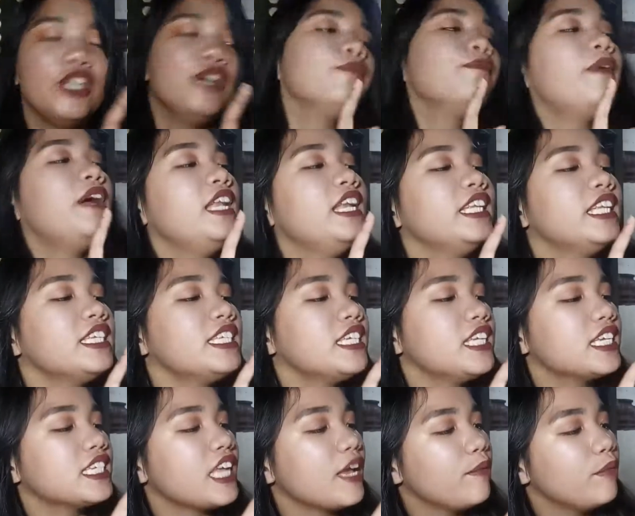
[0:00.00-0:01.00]
yung palette na
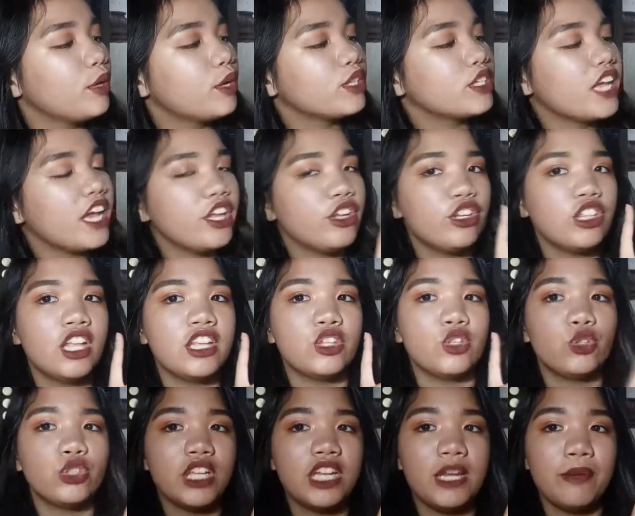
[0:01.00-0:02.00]
sinasabi ko sa inyo na
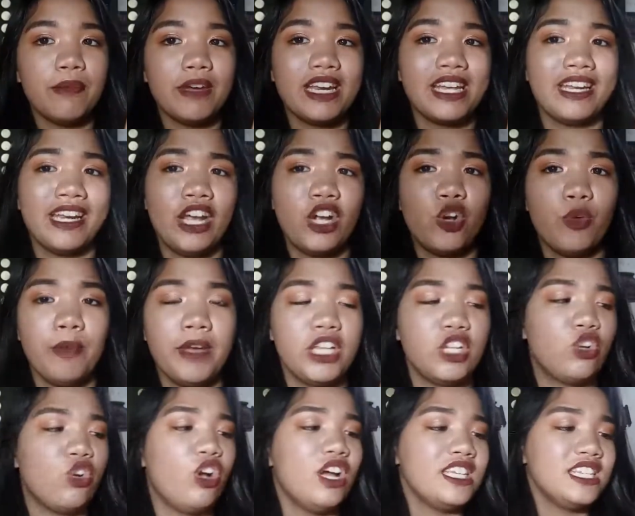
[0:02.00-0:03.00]
totally marirecommend
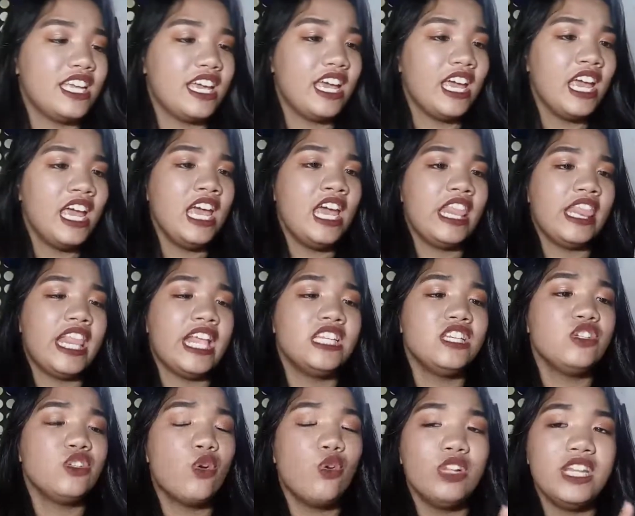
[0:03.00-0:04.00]
ko kasi this
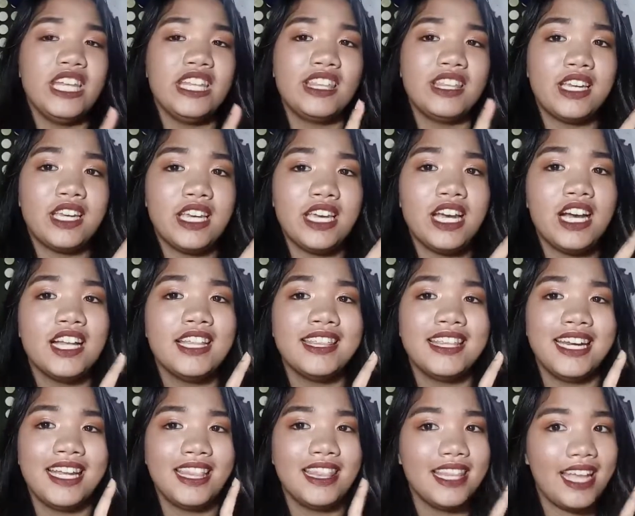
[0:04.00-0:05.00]
is only
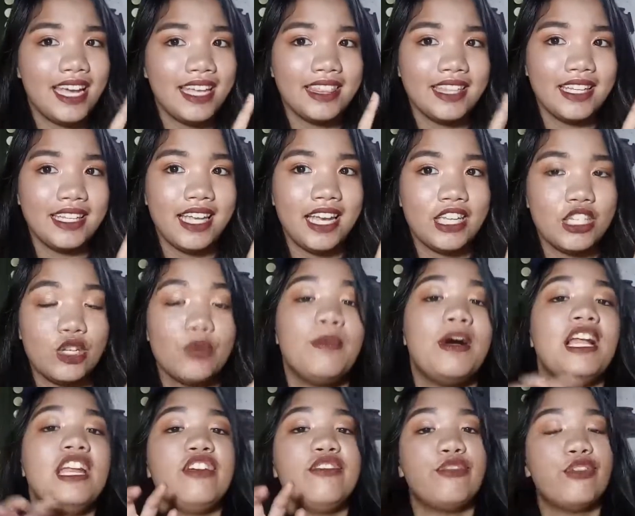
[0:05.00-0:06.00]
399, so
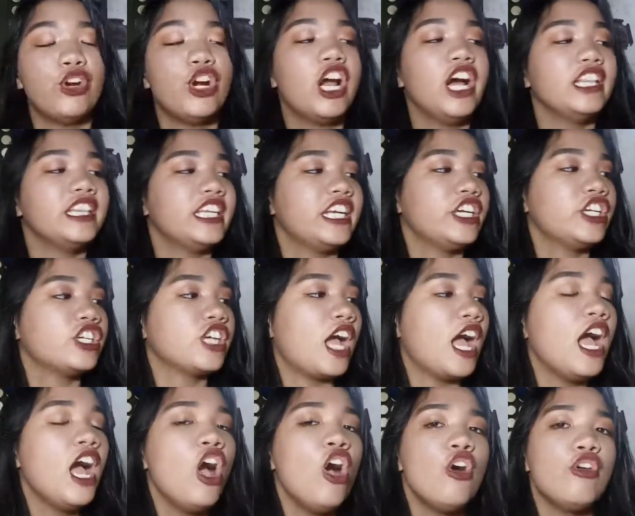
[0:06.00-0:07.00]
bali 400 siya
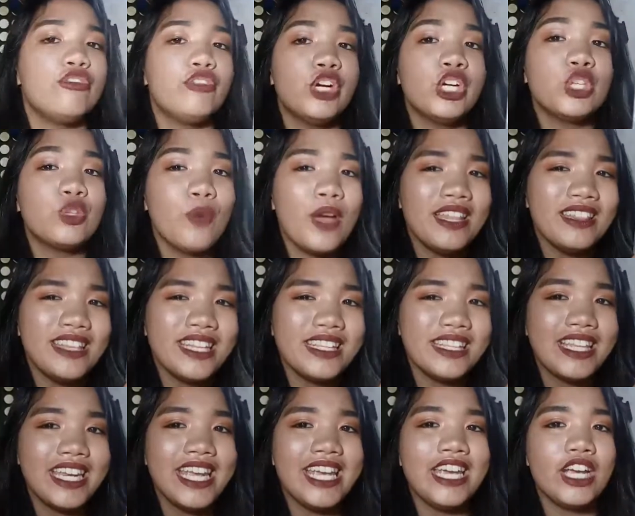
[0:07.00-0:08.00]
for
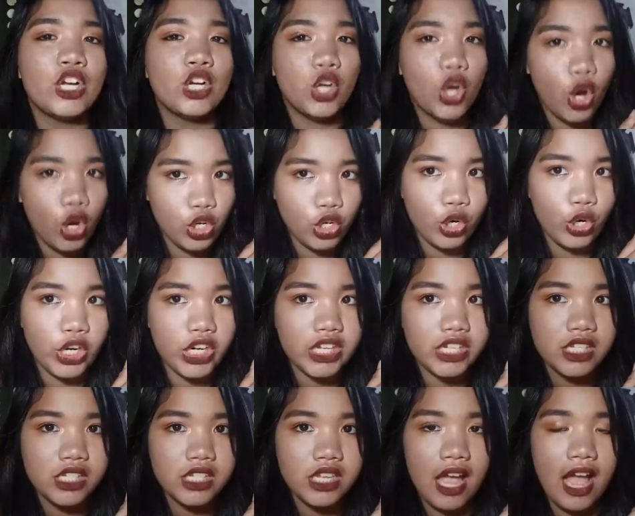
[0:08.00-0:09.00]
23
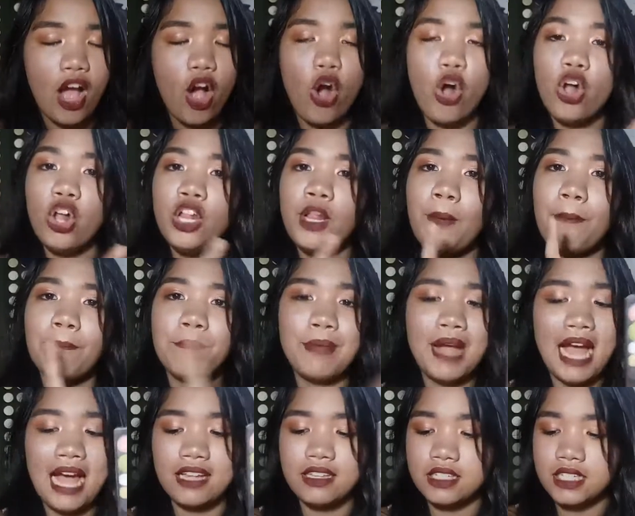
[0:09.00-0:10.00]
colors. All
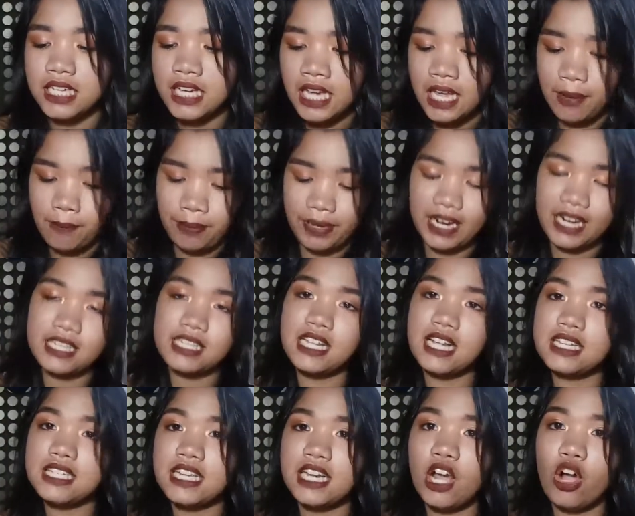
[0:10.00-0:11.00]
matte, pares
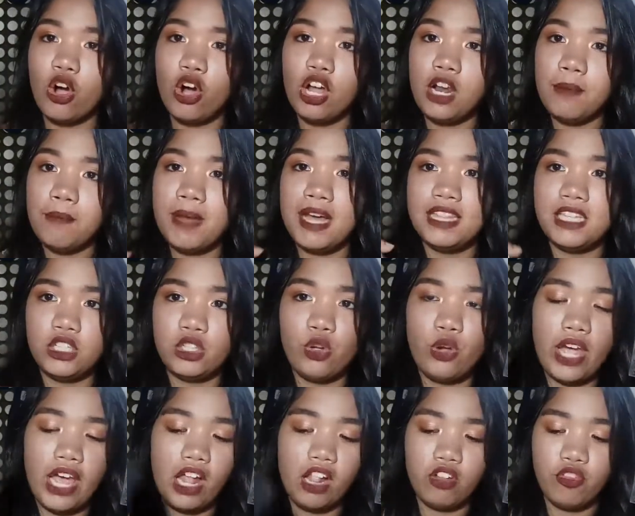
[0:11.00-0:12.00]
lang silang all matte
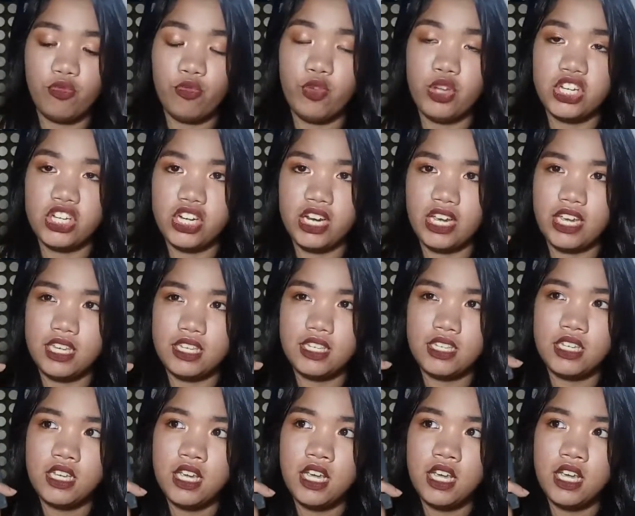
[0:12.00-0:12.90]
nitong e.l.f. which is